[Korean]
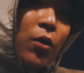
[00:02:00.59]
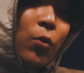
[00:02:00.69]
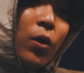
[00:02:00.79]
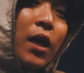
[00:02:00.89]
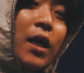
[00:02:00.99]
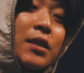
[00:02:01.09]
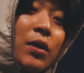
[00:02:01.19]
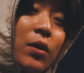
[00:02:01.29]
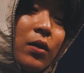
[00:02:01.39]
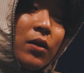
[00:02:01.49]

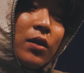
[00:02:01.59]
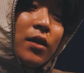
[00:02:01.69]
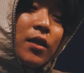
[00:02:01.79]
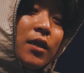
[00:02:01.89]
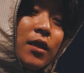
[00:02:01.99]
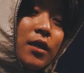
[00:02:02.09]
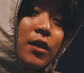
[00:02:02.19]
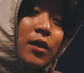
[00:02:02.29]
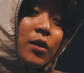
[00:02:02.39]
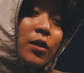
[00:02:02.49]
올라가서
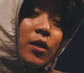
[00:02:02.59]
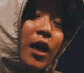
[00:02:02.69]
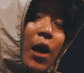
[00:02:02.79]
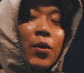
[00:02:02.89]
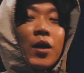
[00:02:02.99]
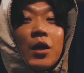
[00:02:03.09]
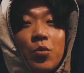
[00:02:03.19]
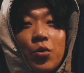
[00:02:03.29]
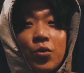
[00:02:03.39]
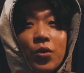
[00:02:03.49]
가방
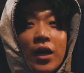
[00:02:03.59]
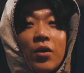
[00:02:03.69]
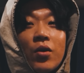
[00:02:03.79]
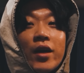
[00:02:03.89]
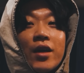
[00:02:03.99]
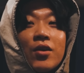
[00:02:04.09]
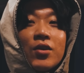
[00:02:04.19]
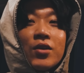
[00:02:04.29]
리뷰할 거예요.